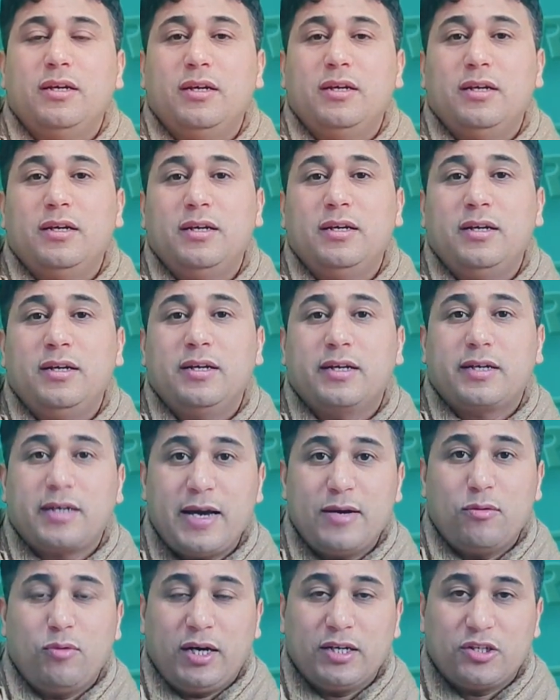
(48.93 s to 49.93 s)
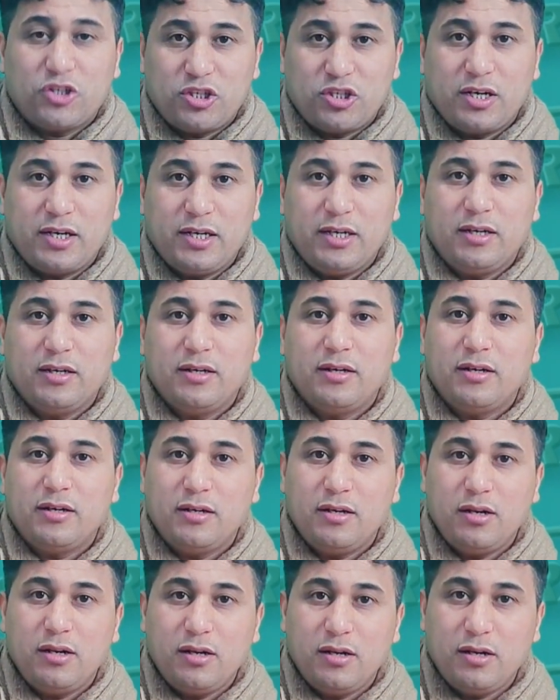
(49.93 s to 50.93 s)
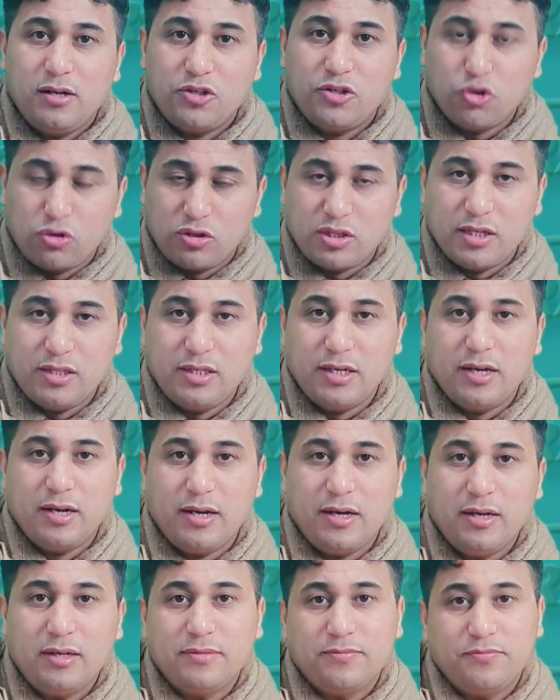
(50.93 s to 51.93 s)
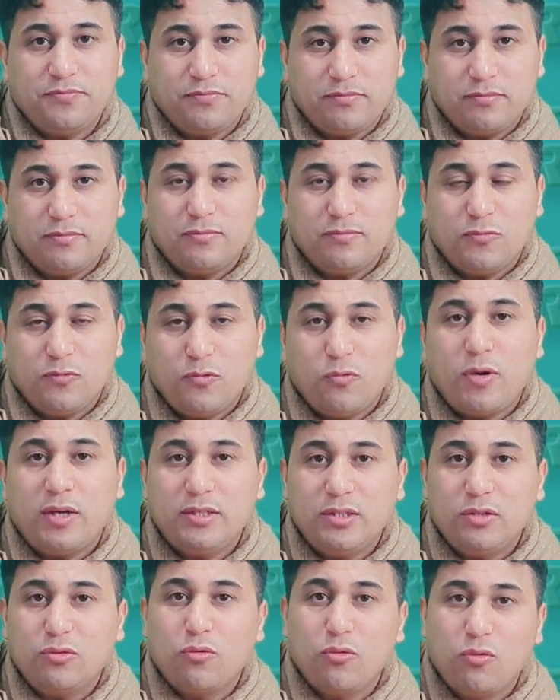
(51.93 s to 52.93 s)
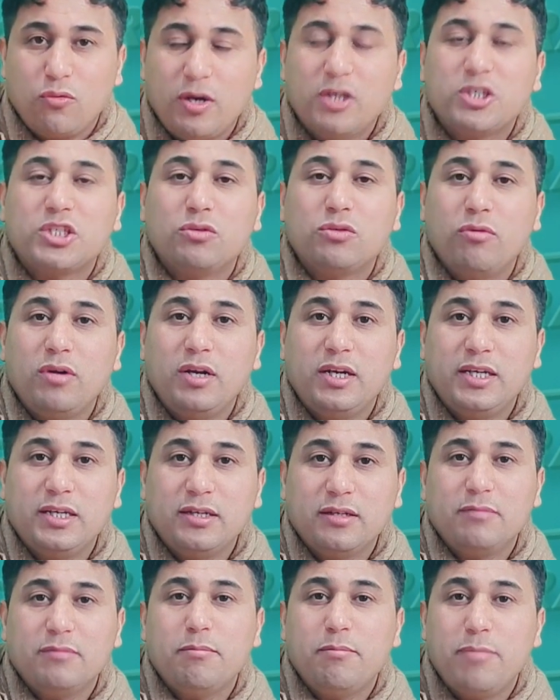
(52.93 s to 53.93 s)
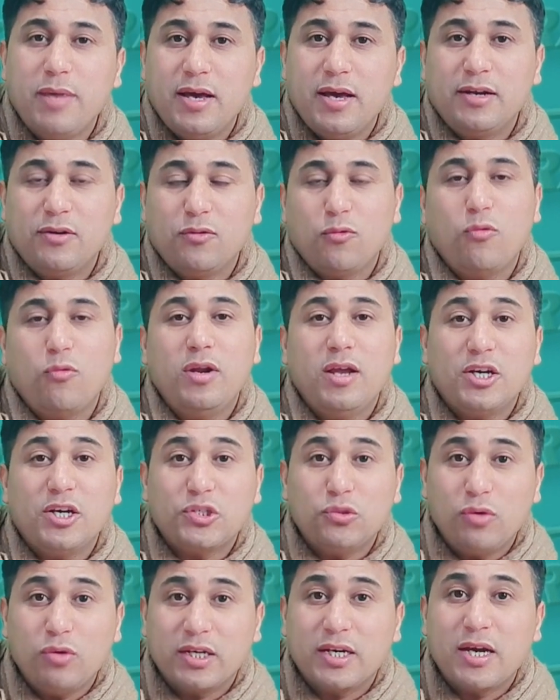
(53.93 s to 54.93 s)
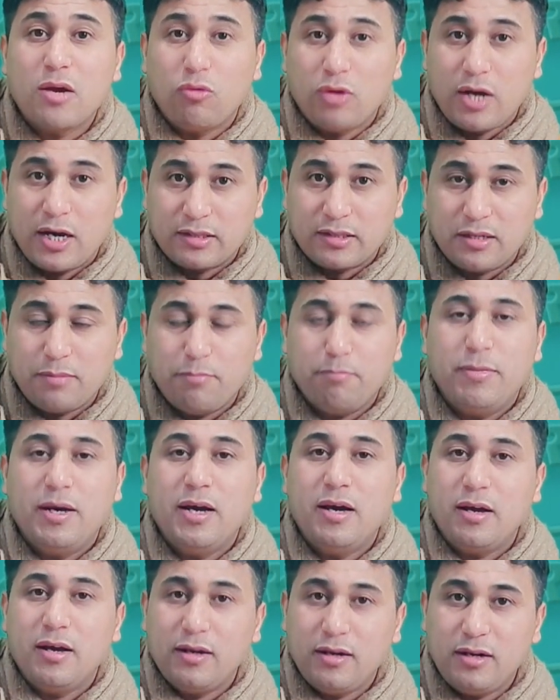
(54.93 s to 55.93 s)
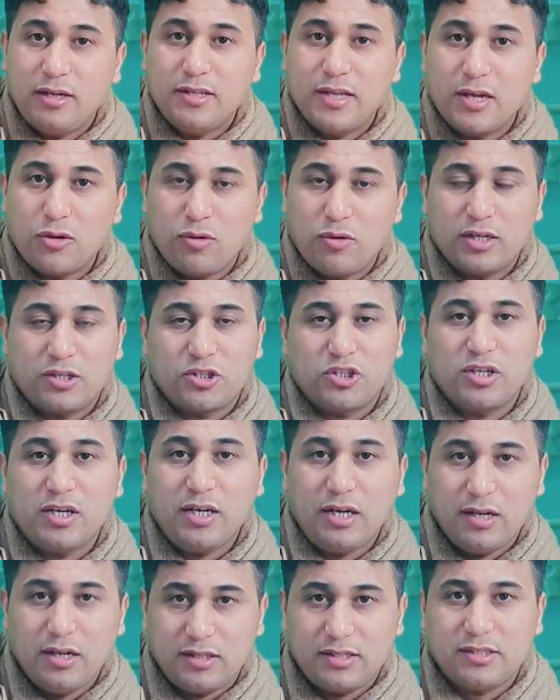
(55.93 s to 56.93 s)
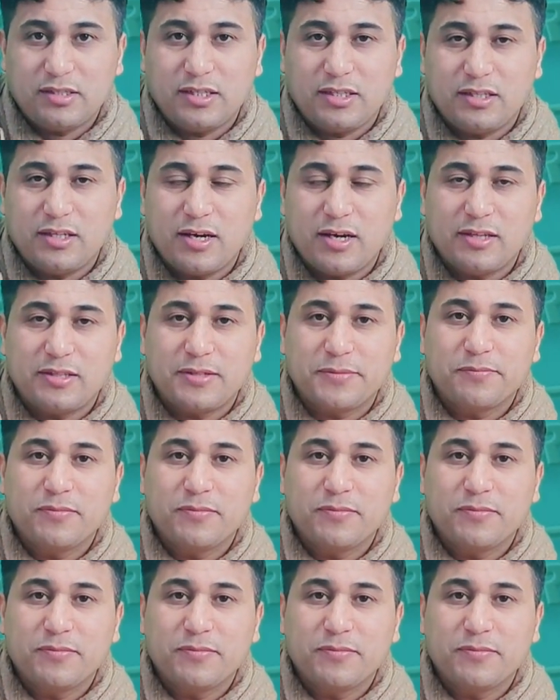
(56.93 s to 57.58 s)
آه، كان واحد التشريح للجثه ديالها وغادي نقولوا اشنو اللي بان ولا اشنو اللي قالوا الاطباء اللي داروا هذا التشريح لهذه السيده هذه